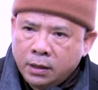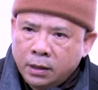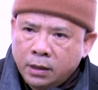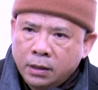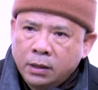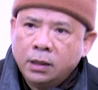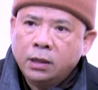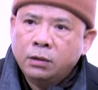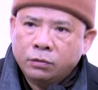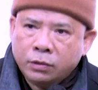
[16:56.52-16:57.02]

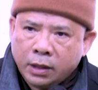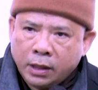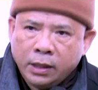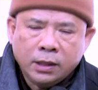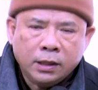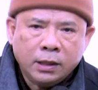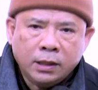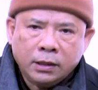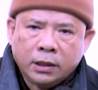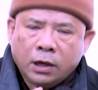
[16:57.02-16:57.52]
nhiều
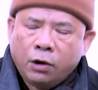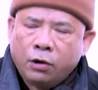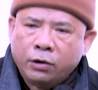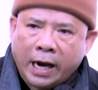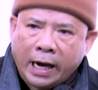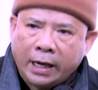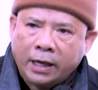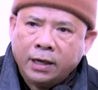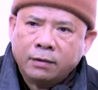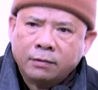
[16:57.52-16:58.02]
khi người ta họ
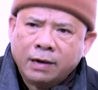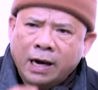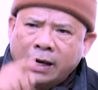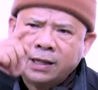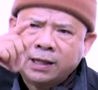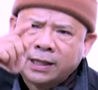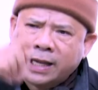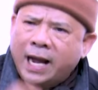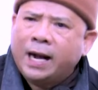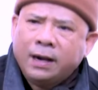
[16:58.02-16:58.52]
đánh
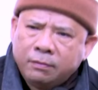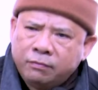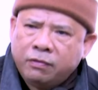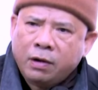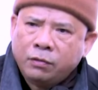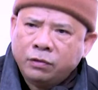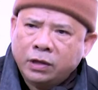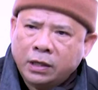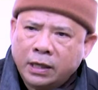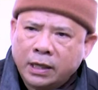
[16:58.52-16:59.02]
đánh thẳng
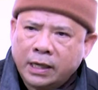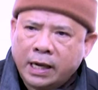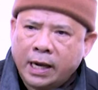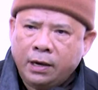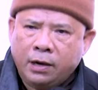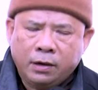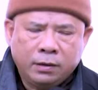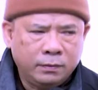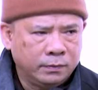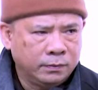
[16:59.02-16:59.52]
vào những cái
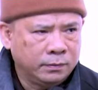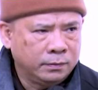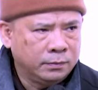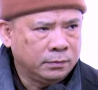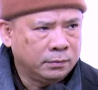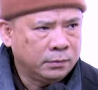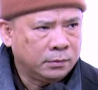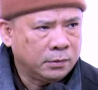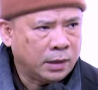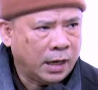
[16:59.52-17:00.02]
cái đó,
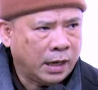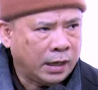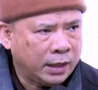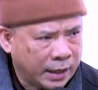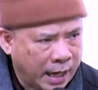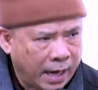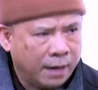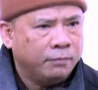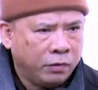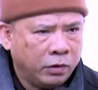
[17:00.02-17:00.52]
đánh
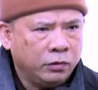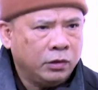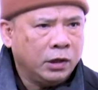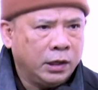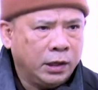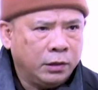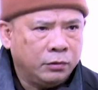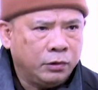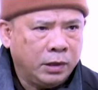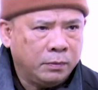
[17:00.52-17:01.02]
thẳng vào những
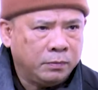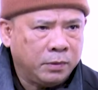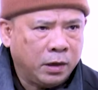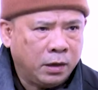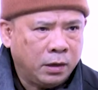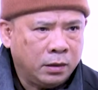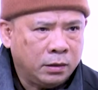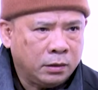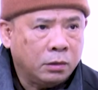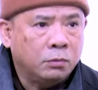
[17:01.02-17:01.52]
yếu điểm
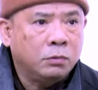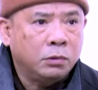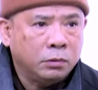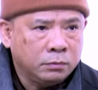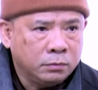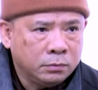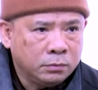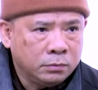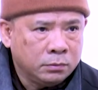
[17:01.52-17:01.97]
đó, đúng không?